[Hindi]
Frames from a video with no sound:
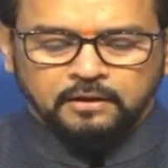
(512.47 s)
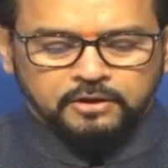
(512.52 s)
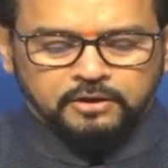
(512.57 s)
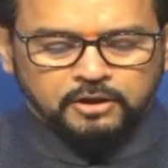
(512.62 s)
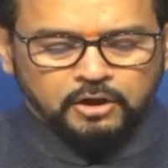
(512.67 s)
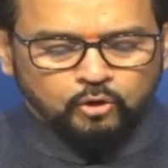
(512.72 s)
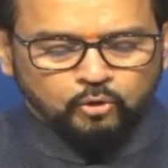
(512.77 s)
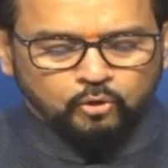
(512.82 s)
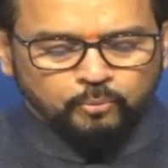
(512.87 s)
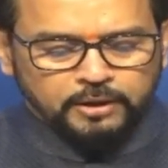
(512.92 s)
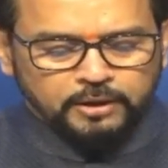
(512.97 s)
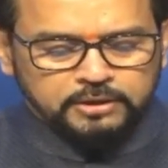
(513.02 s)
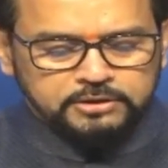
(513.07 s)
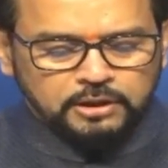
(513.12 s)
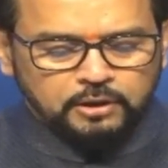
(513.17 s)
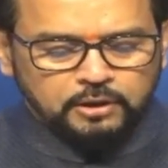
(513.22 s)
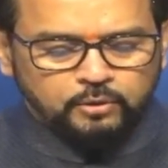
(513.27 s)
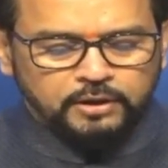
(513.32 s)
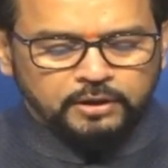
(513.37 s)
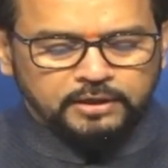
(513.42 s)
ये
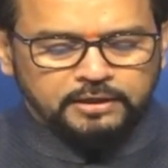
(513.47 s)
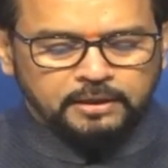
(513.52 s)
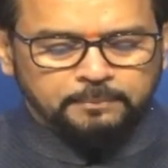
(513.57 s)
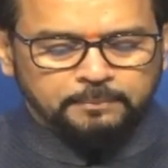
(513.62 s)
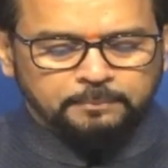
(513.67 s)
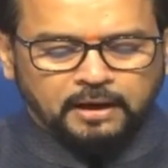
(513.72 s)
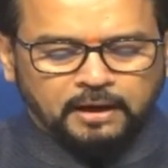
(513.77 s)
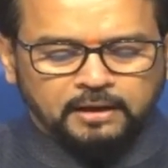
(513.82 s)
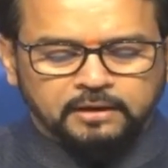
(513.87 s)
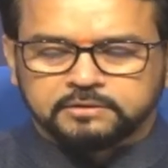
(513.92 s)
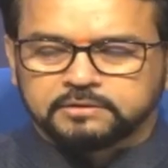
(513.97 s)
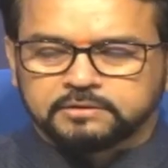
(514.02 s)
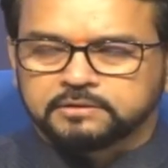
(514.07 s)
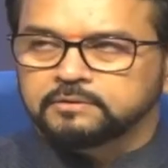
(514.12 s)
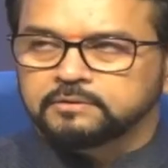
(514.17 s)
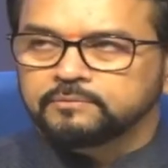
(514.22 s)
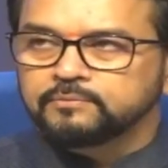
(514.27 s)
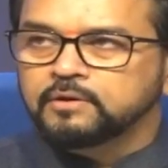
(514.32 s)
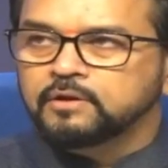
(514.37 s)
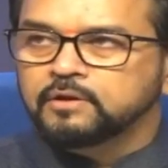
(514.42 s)
उभरते हुए नए भारत
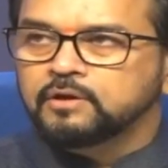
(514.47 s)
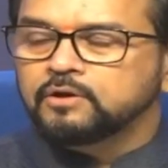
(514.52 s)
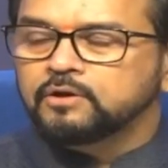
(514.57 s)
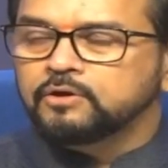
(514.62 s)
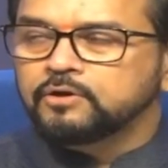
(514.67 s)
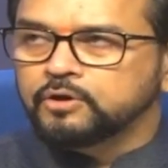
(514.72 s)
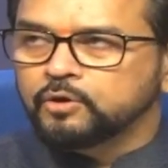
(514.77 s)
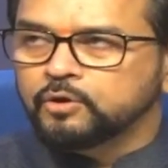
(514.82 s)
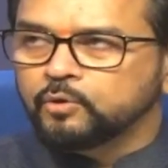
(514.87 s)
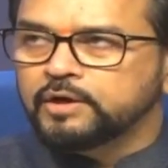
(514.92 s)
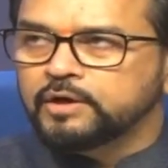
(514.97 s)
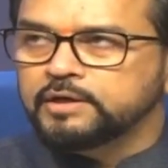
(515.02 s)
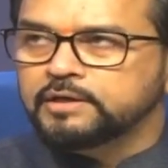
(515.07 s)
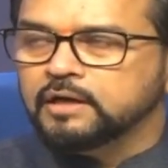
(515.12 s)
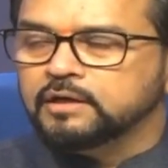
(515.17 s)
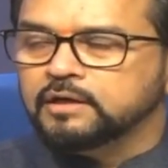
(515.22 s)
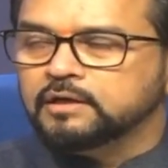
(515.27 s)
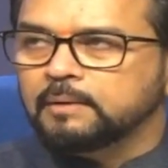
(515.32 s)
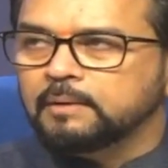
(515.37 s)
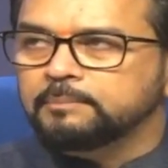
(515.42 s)
न्यू
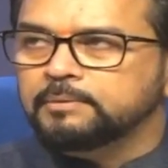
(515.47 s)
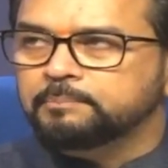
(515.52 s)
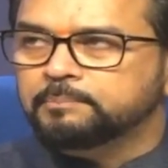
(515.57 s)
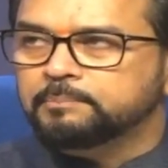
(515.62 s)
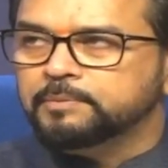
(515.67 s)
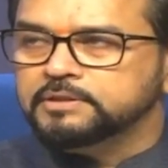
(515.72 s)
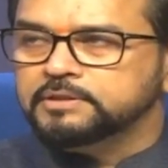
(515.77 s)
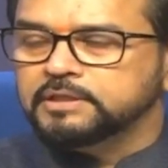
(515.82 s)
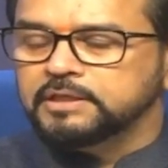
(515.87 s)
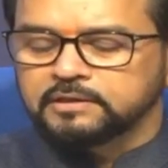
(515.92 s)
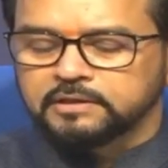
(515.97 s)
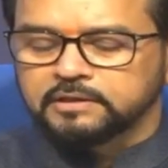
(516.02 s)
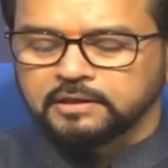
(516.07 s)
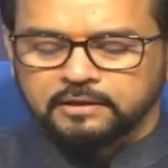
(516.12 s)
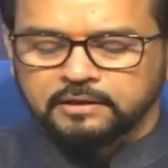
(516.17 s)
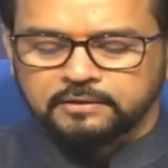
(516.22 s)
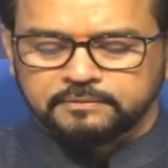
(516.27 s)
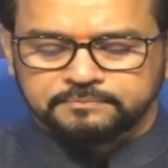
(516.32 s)
इंडिया का भी प्रतीक है